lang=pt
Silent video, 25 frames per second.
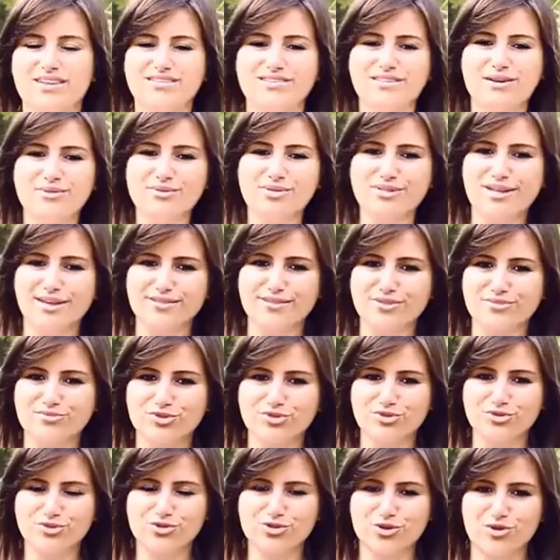Não esqueçam de
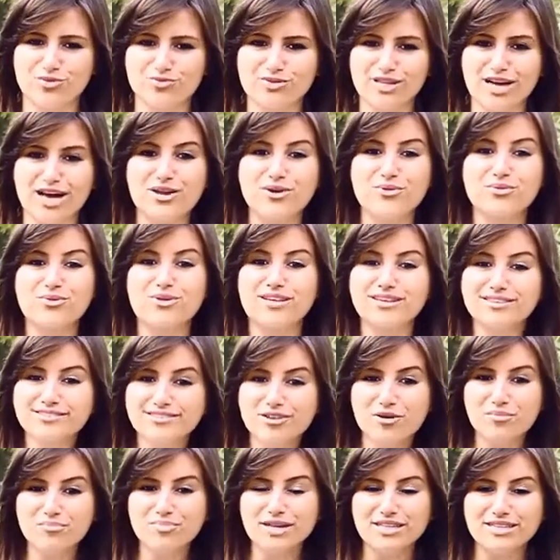nos contar o que
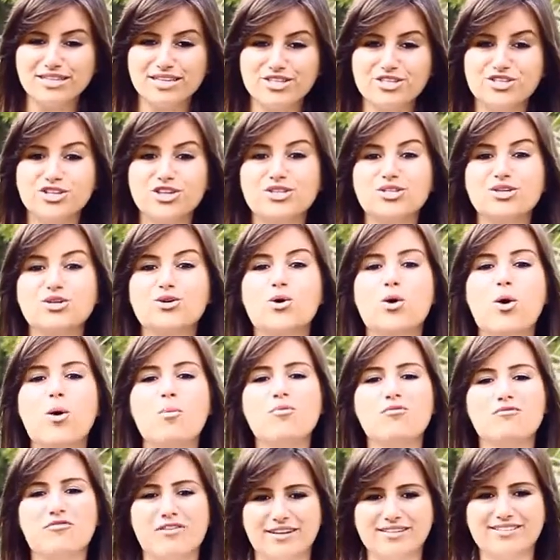estão planejando e
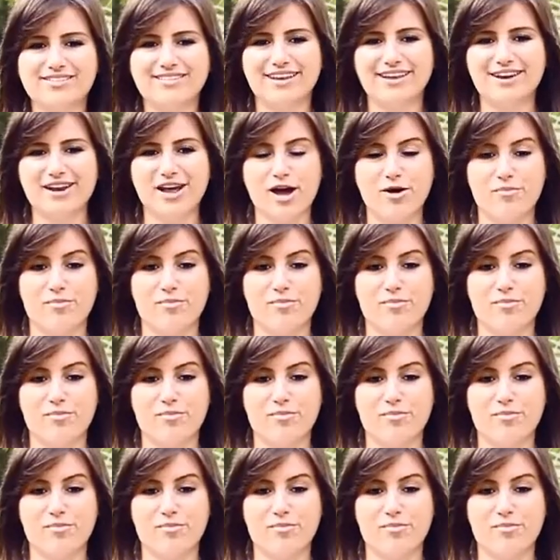como vai ser